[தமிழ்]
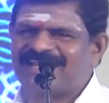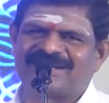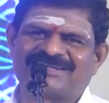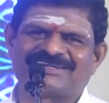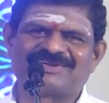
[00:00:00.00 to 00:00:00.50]

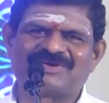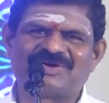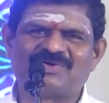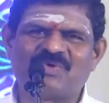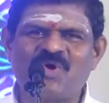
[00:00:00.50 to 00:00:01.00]
அண்ணன்
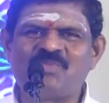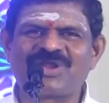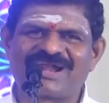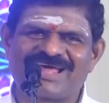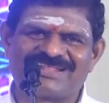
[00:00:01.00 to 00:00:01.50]

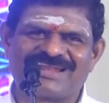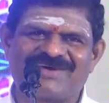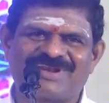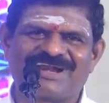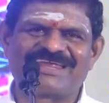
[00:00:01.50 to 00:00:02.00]
ஓம்
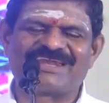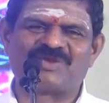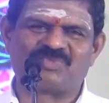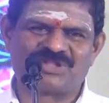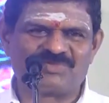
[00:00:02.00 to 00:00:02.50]
உலகநாதன் அவர்களை
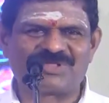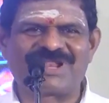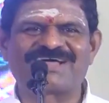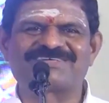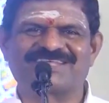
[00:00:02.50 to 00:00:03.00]
நான் முதன்
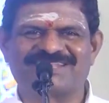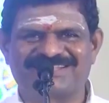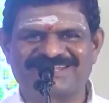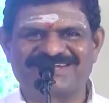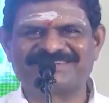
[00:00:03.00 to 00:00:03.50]
முதலாக
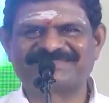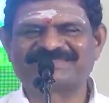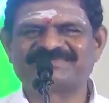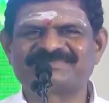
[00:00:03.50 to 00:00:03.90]
சந்தித்தேன்